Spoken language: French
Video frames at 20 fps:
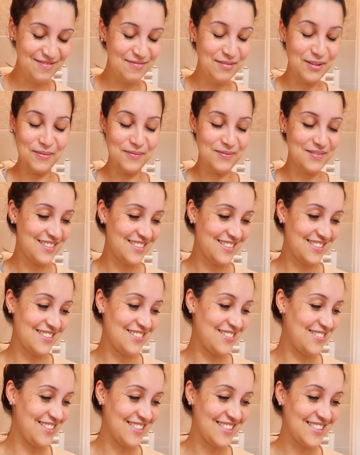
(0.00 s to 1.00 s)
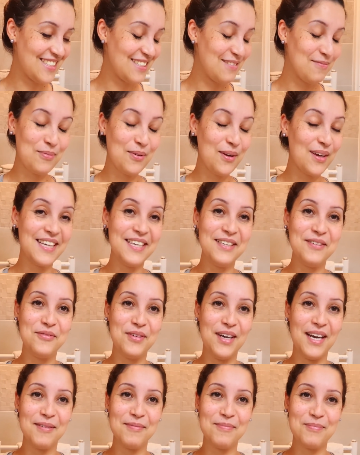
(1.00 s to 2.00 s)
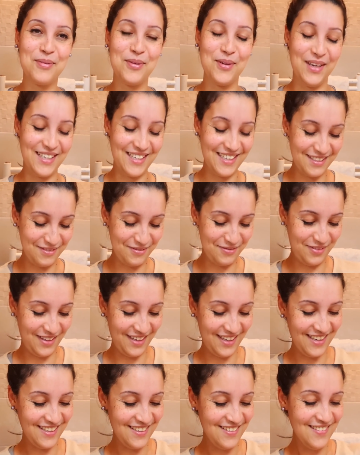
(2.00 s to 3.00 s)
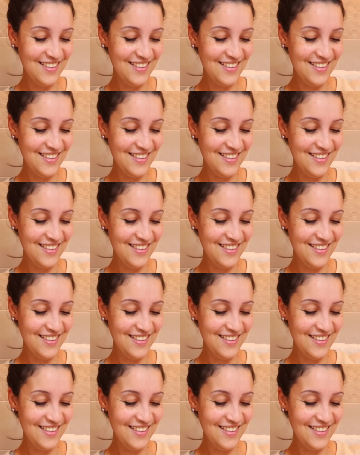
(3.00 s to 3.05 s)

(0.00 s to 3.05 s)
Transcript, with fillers: Bon, je... rien ne va, rien ne va.